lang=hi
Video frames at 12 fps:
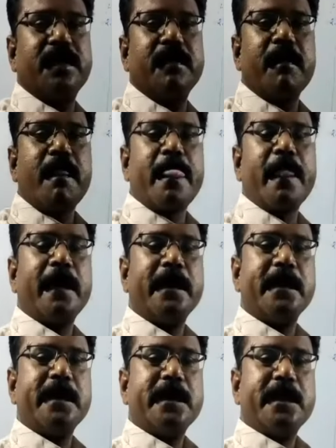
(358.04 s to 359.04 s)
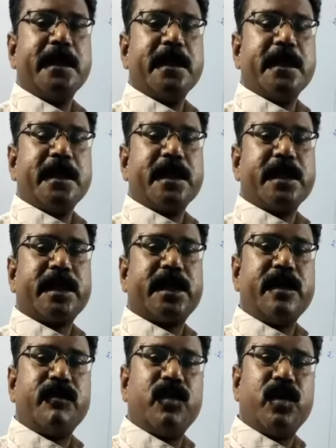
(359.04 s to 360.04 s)
हैं
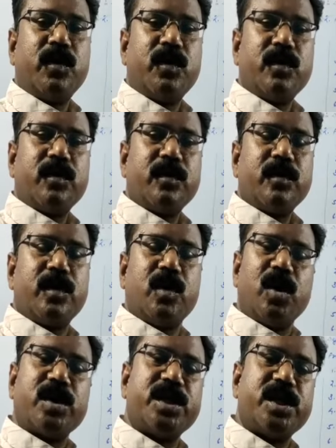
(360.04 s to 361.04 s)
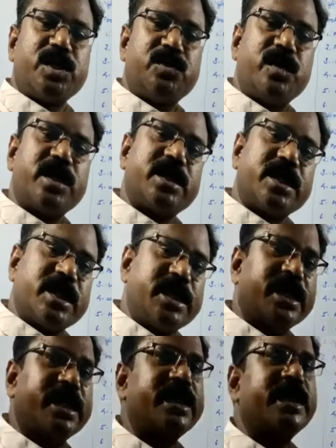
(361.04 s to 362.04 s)
कि वो लॉ ग्रेजुएट ही
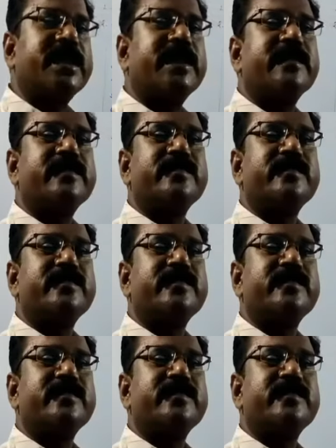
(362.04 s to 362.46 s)
नहीं है